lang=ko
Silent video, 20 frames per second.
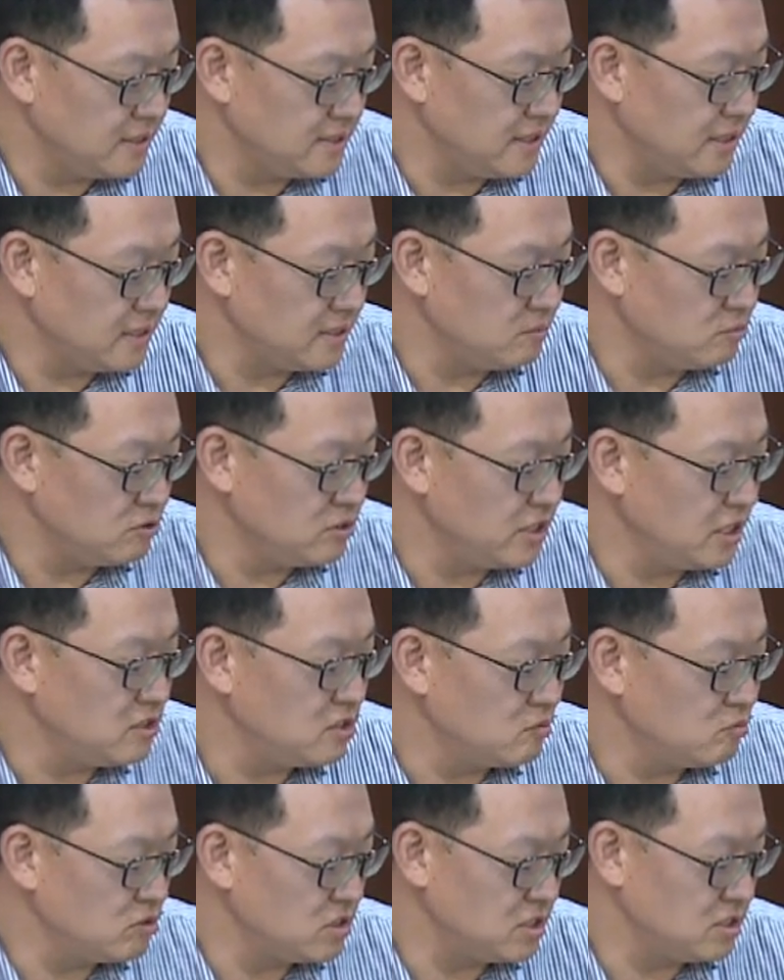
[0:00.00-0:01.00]
특히 이제 그
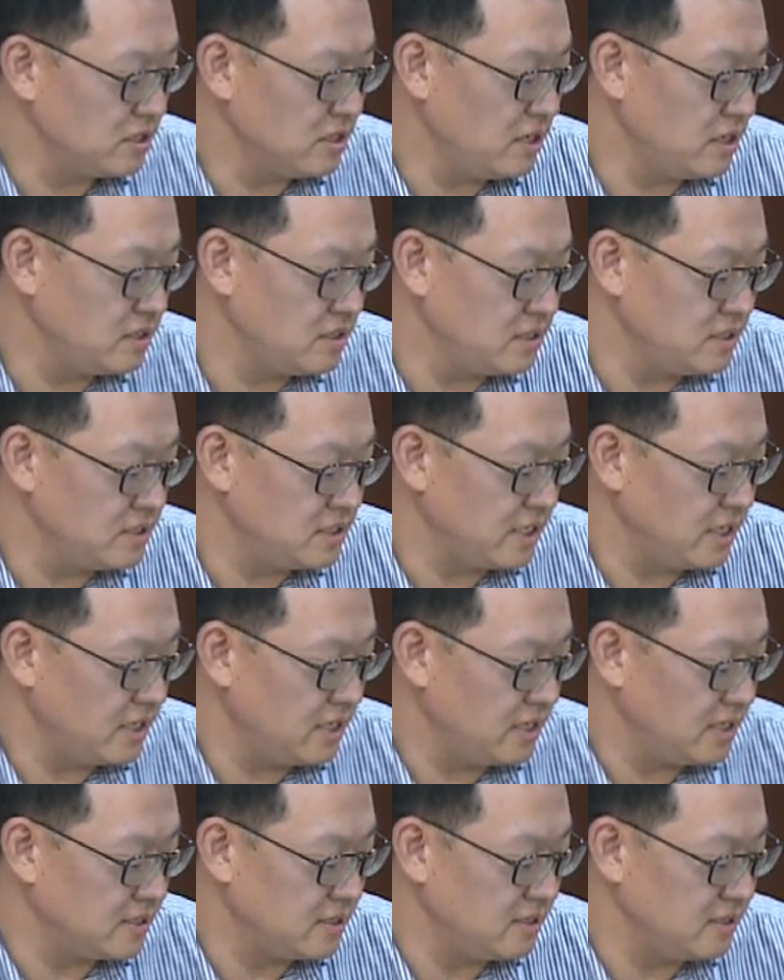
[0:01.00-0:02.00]
문재인 정부 시절에는
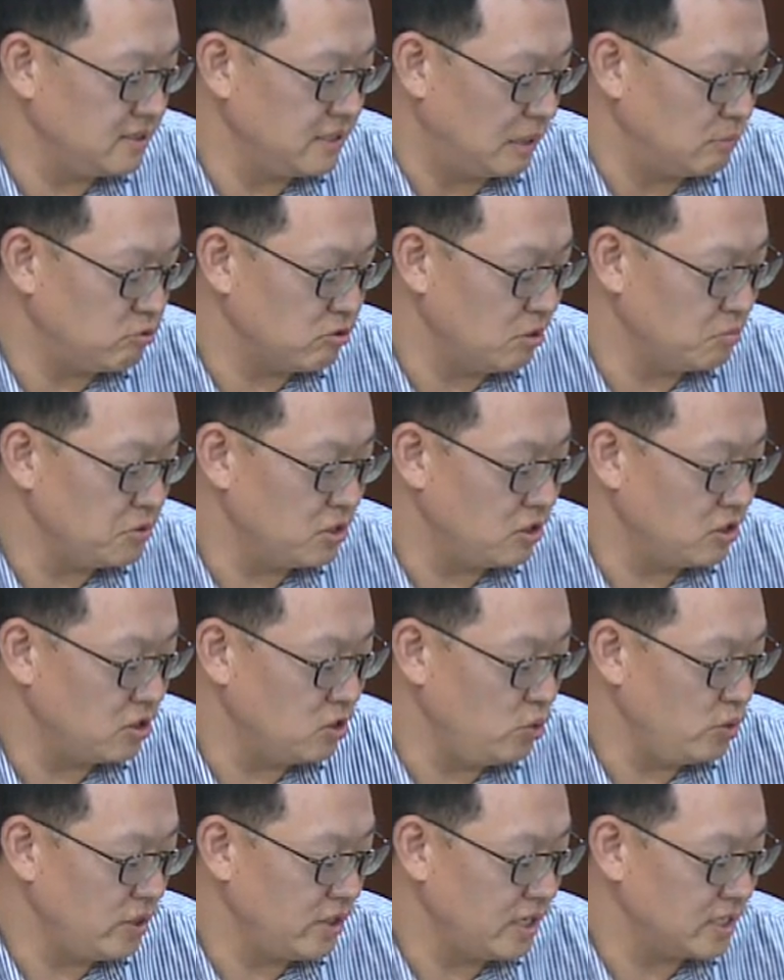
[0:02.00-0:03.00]
이제 그 남북
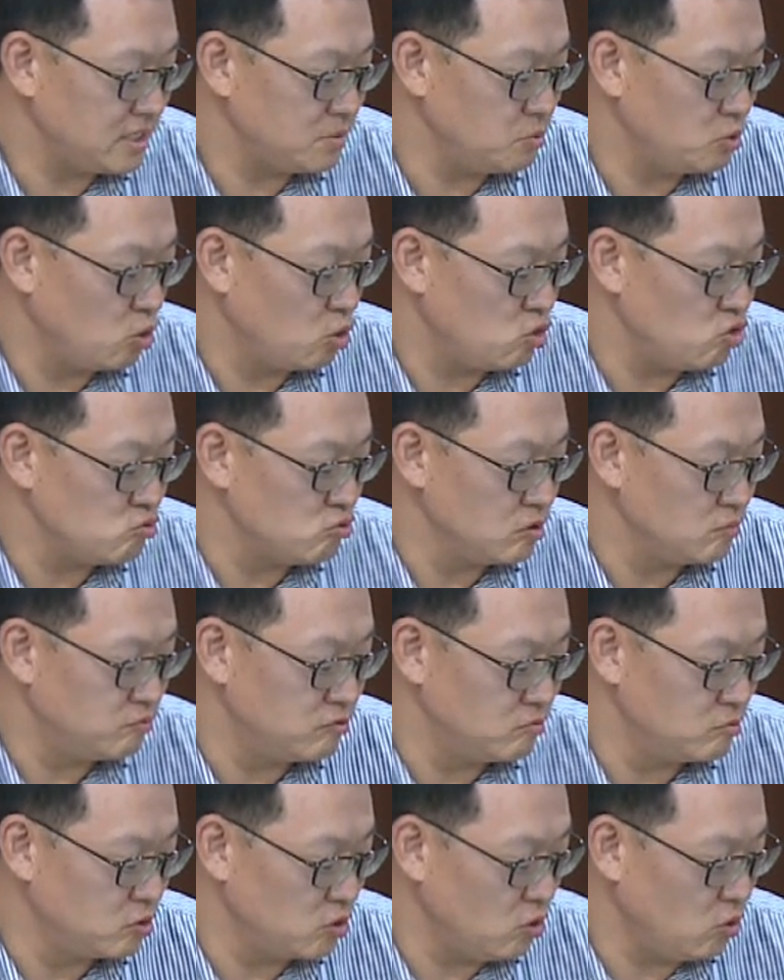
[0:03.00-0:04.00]
협력을 위한 핵심 교류
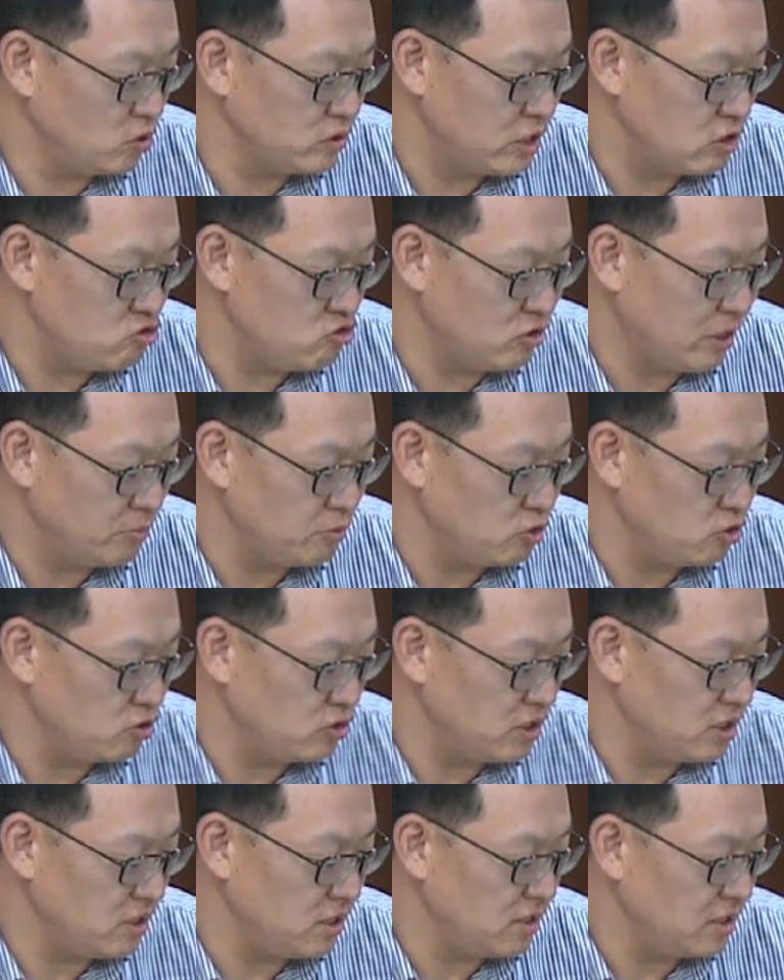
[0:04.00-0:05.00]
물품으로 제주
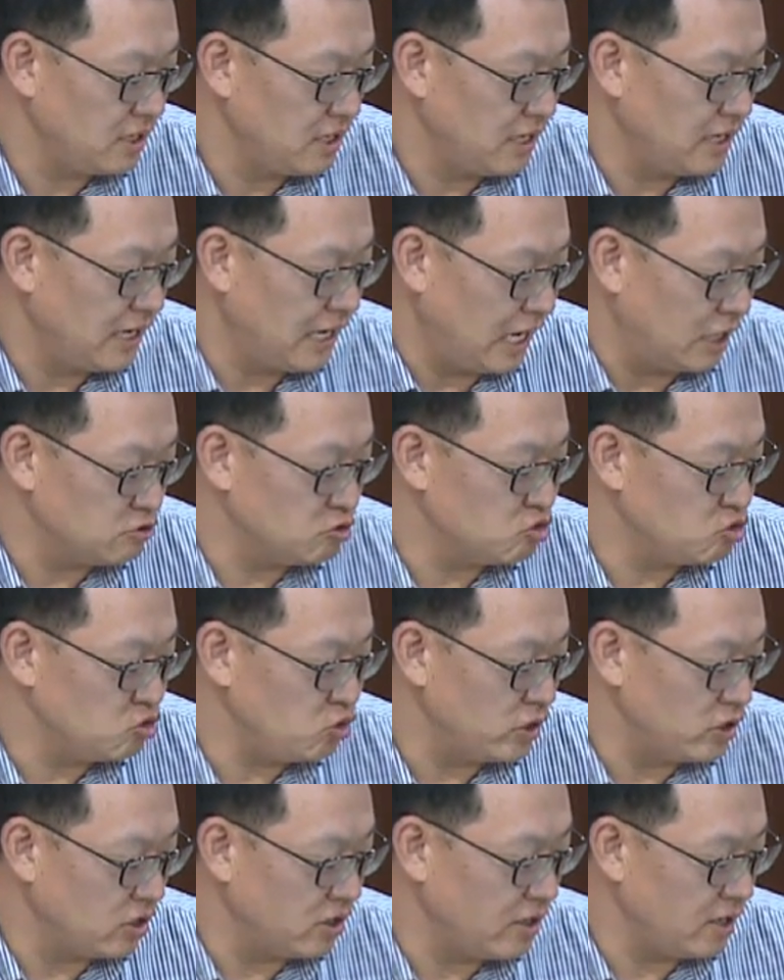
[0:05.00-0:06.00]
감귤이 아주
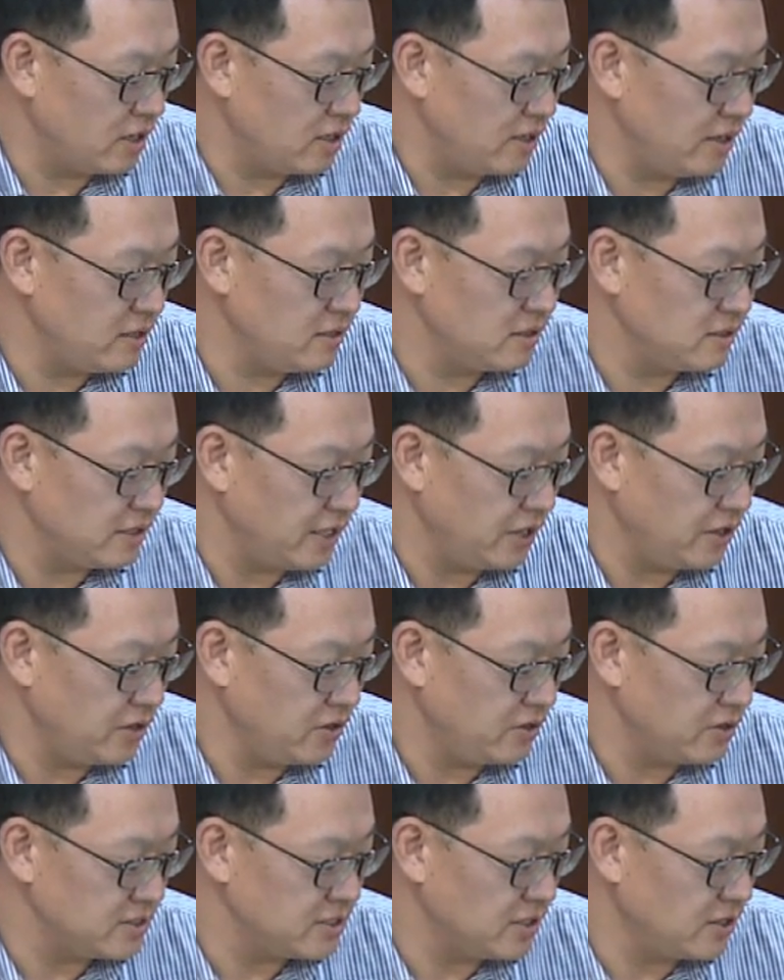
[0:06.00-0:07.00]
중요한 역할을
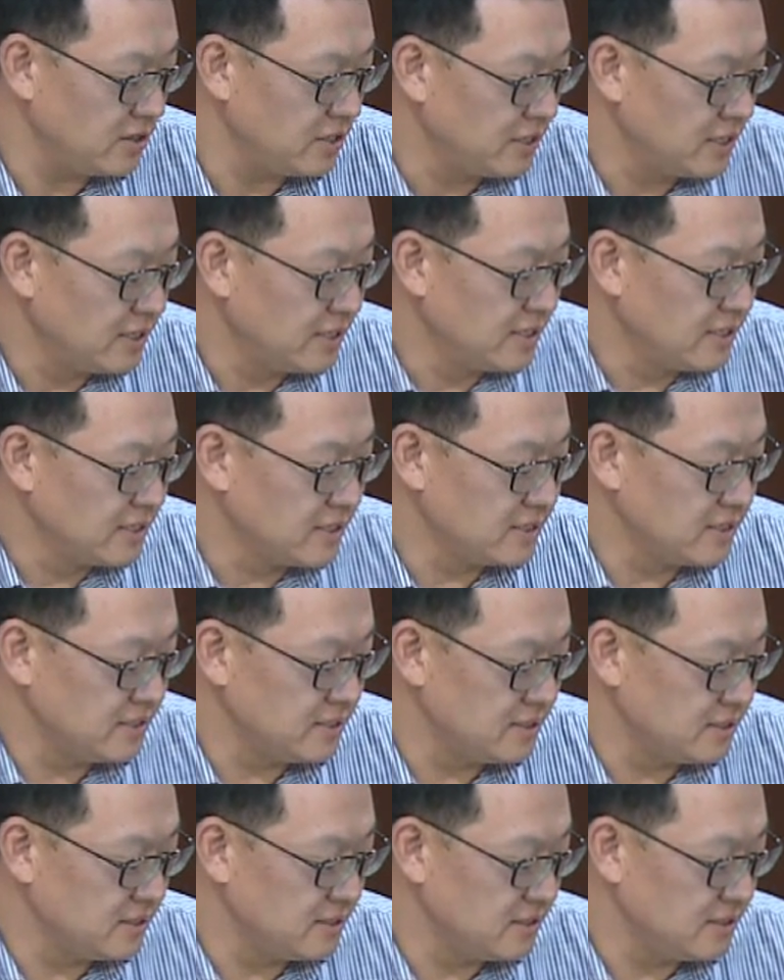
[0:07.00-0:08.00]
했는데요. 그래서 네.
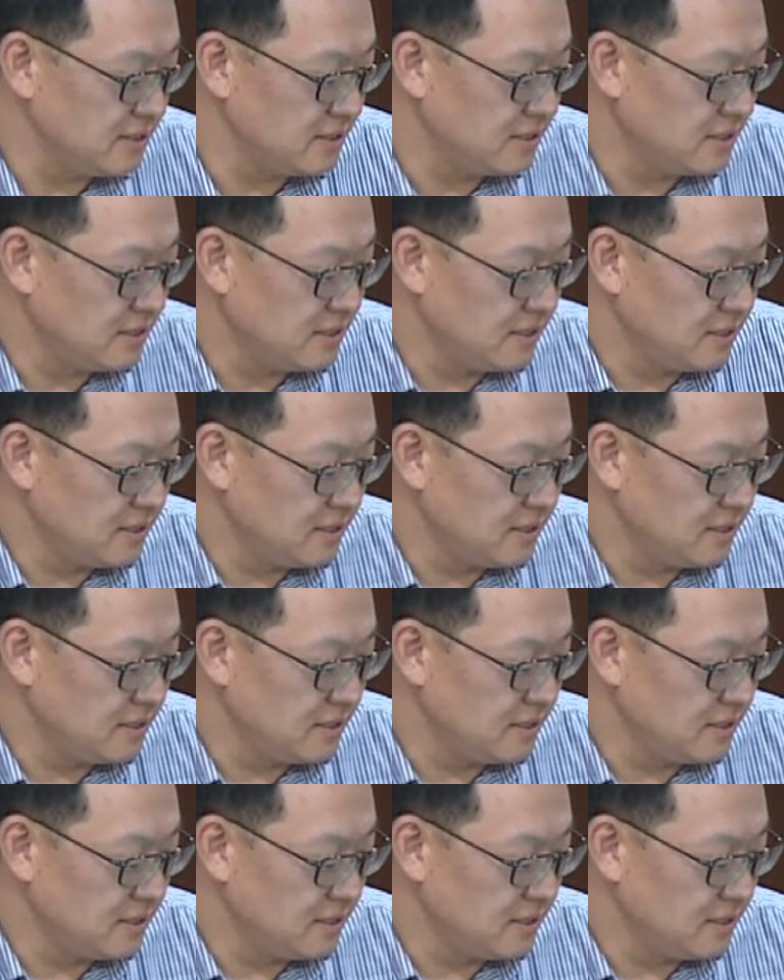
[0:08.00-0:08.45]
그